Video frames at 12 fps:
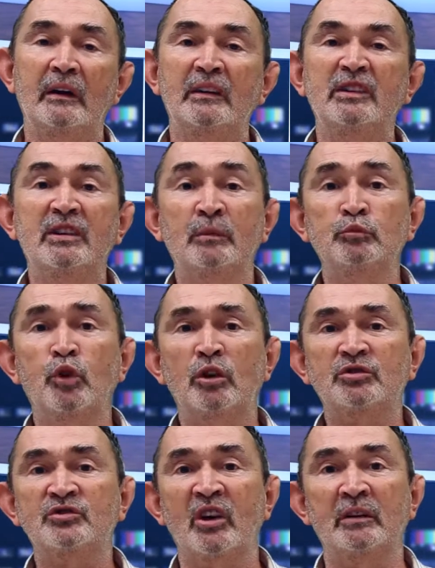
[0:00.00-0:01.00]

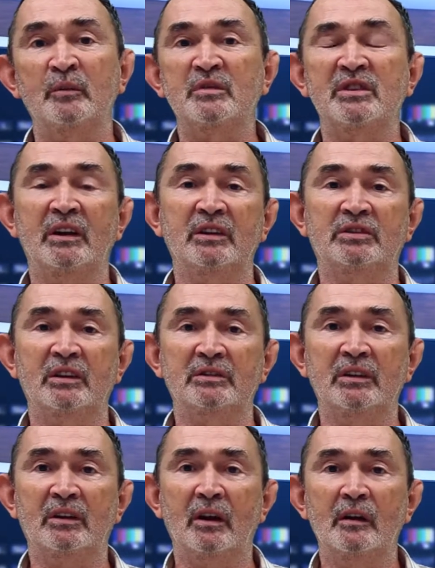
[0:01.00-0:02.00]
24 canımızı
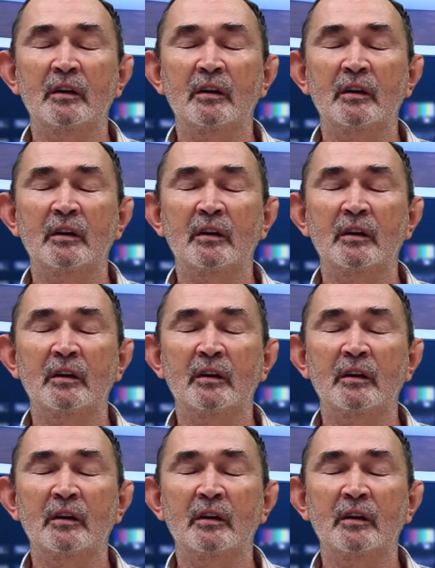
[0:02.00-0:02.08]
yitirdik.